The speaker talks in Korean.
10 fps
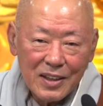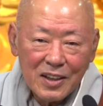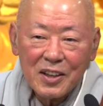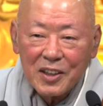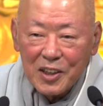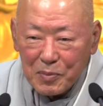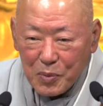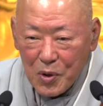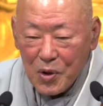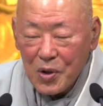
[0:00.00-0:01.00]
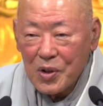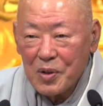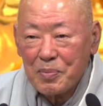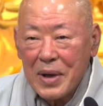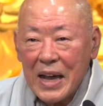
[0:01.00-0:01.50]
어렵고
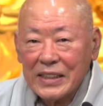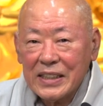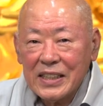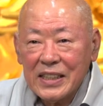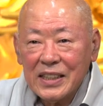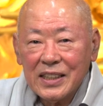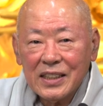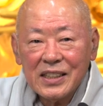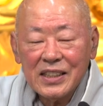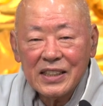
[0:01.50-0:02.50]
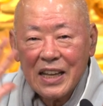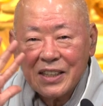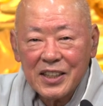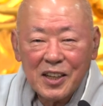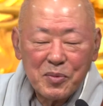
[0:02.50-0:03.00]
마치
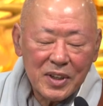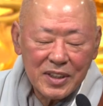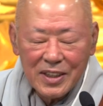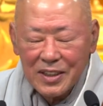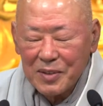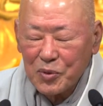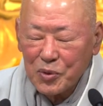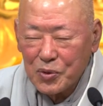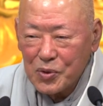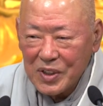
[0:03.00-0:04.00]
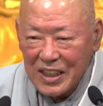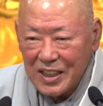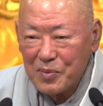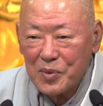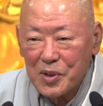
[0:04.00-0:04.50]
은산 철벽처럼
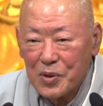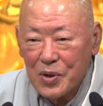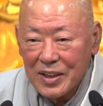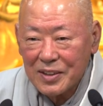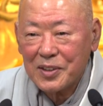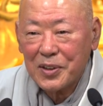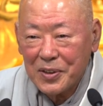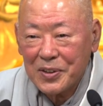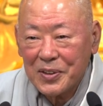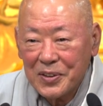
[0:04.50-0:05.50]
뚫기 힘들고 하는 거예요.